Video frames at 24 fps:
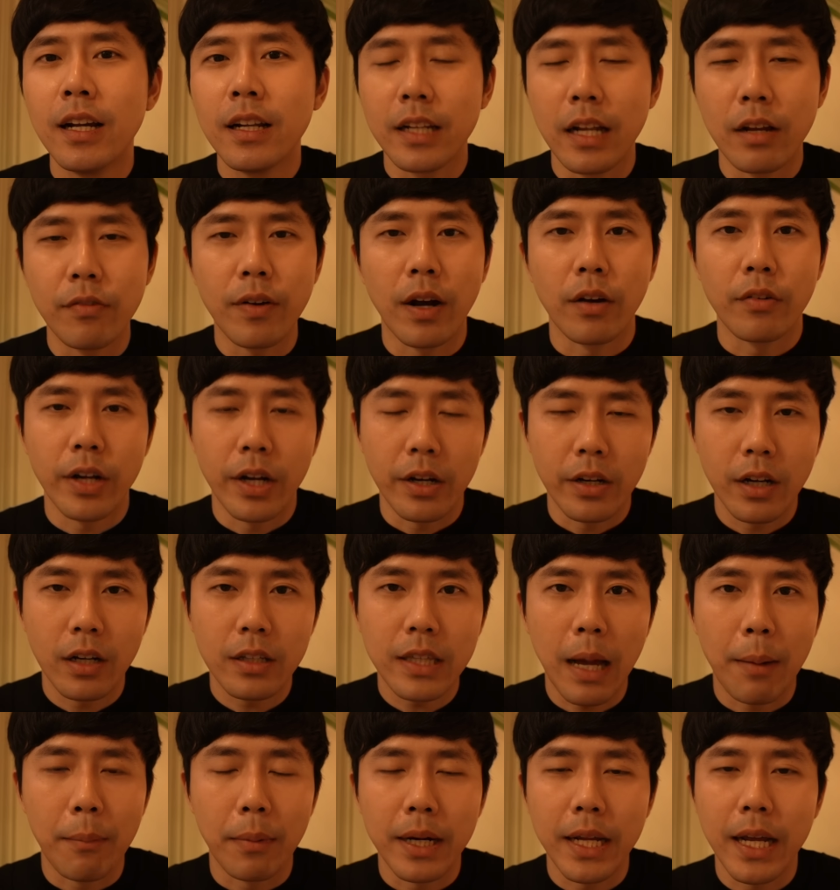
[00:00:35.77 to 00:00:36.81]
ในฝั่งเทรดเดอร์
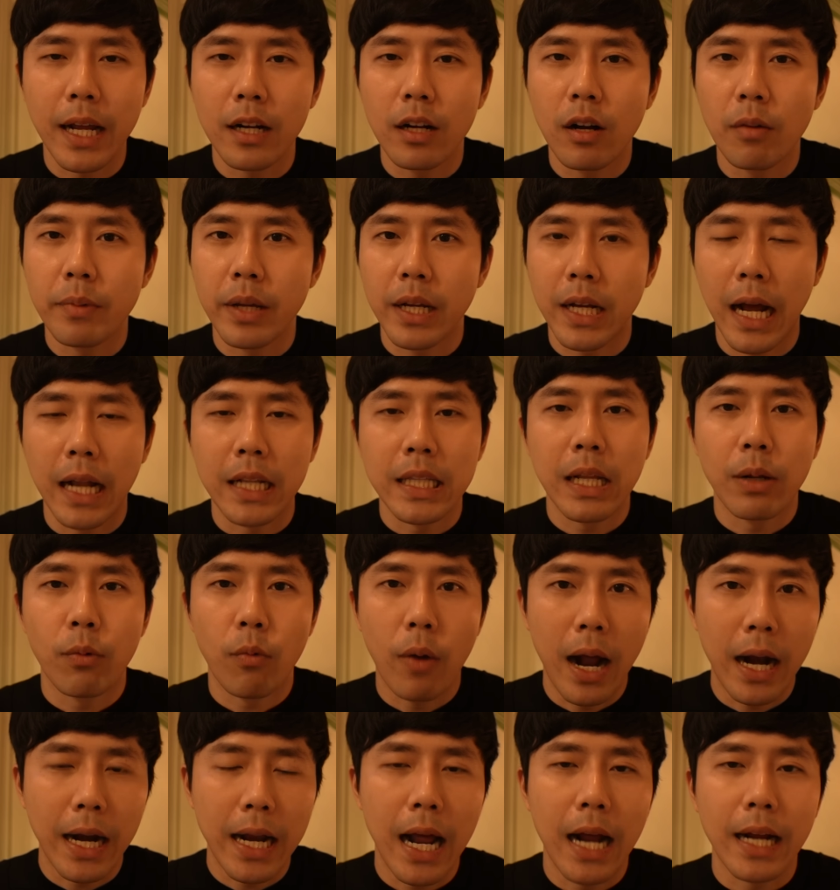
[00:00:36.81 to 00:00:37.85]
ต่างประเทศก็มีการ
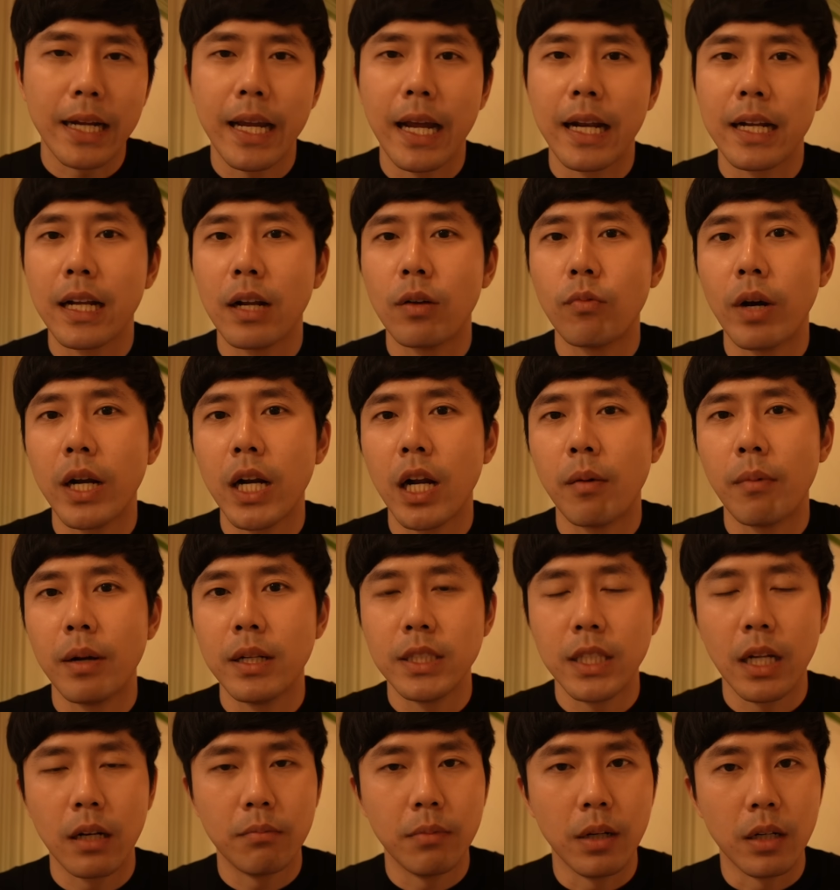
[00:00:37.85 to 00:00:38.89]
วางทาร์เก็ตกันไว้แถวมัน
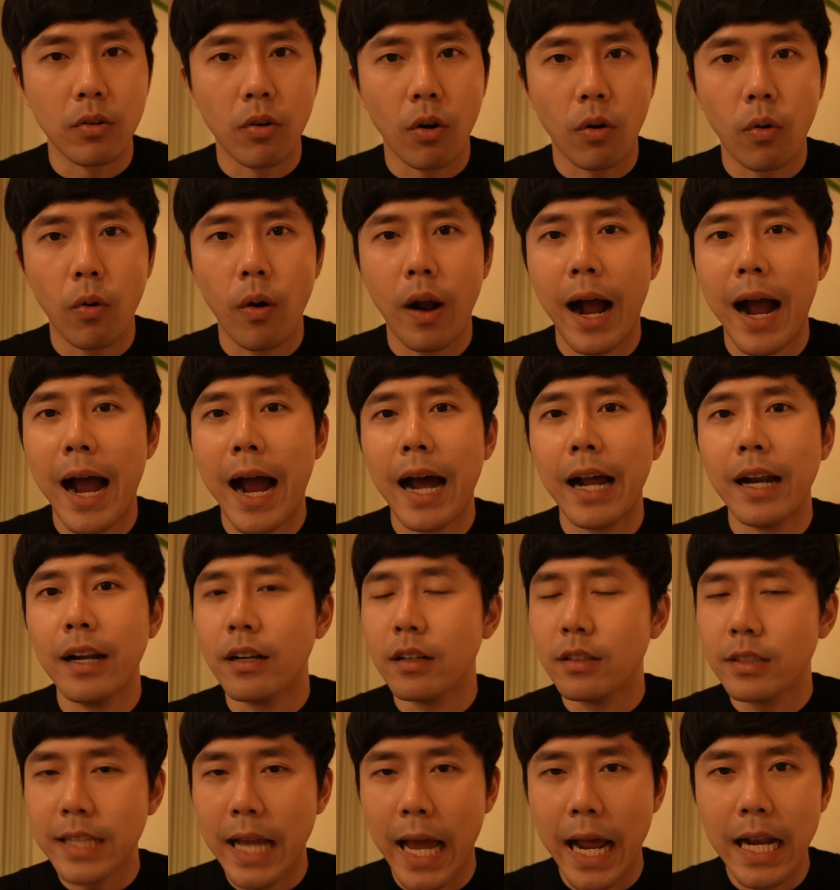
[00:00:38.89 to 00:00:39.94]
70,000 กว่า
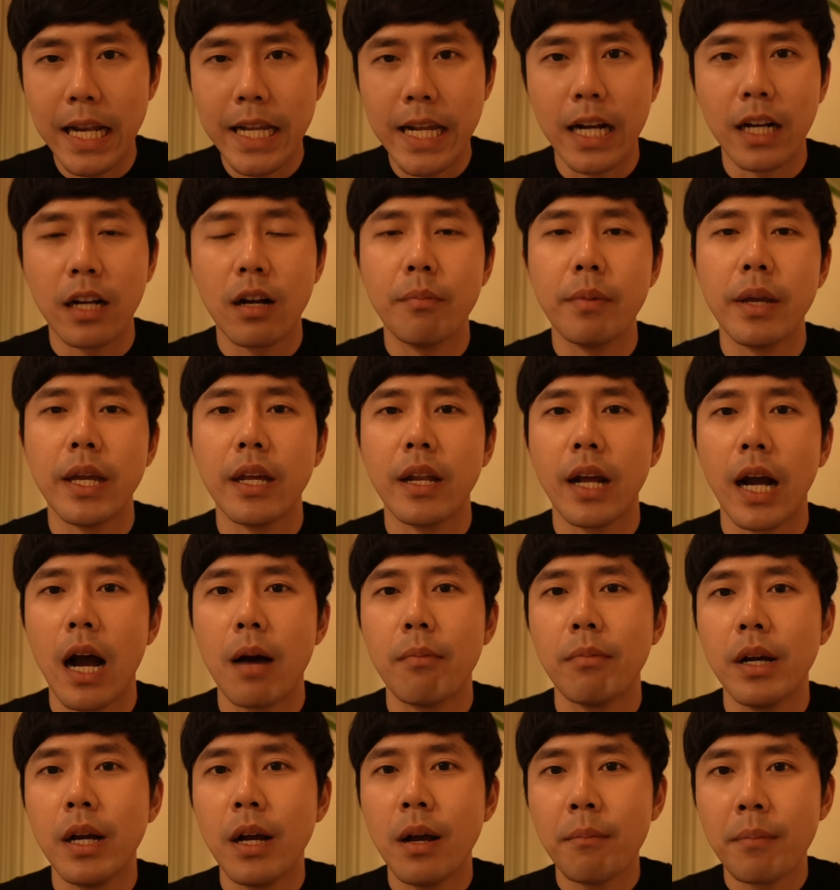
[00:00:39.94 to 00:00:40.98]
100,000 เหรียญก็มีนะครับ
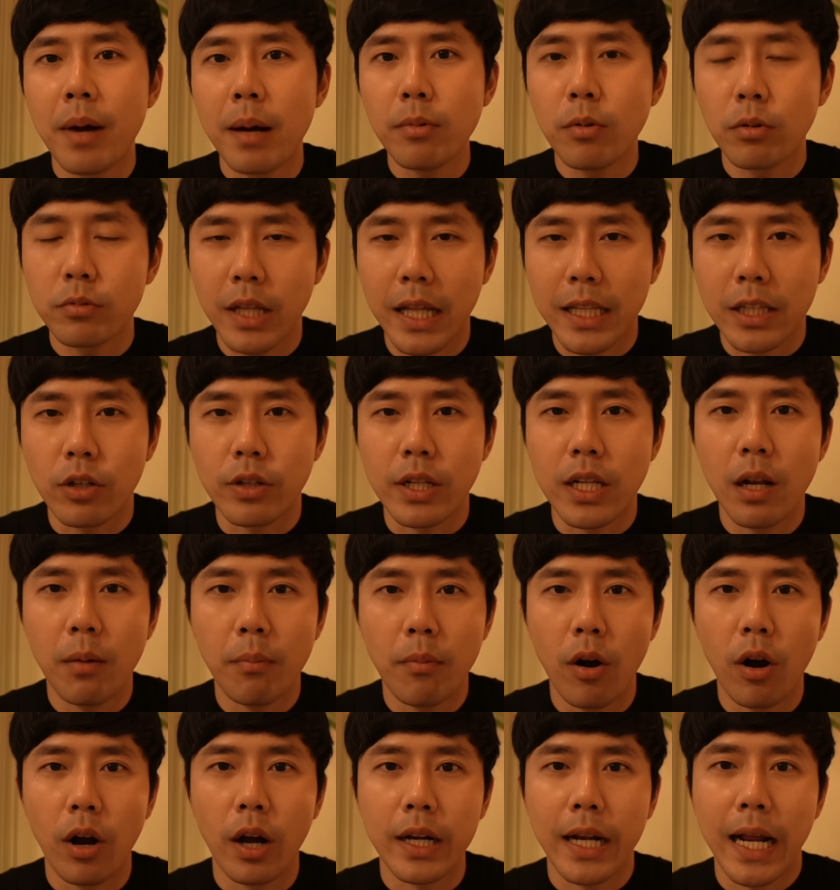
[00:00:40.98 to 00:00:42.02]
ภาพรวมตอนนี้เราม
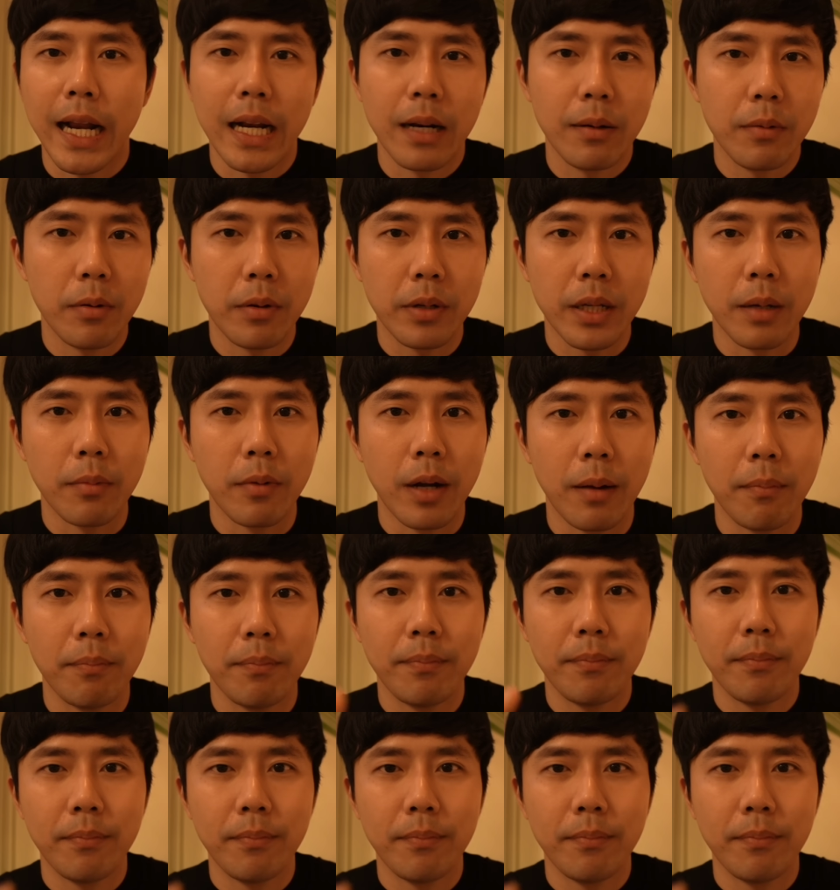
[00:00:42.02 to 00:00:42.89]
องกันไงด้วยคลิปครับ